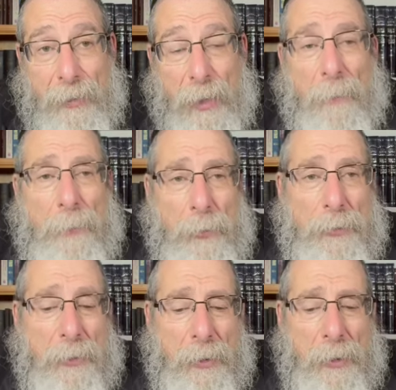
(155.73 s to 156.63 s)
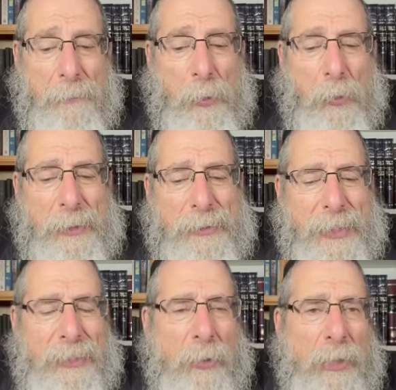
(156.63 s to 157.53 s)
En plus, pourquoi est-ce que
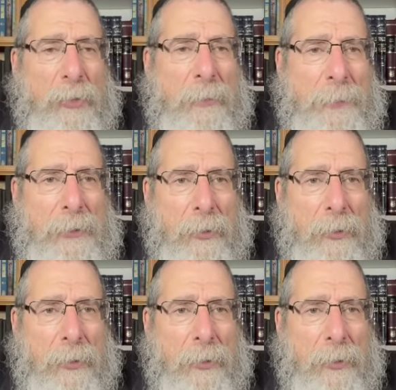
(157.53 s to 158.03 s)
la Torah nous répète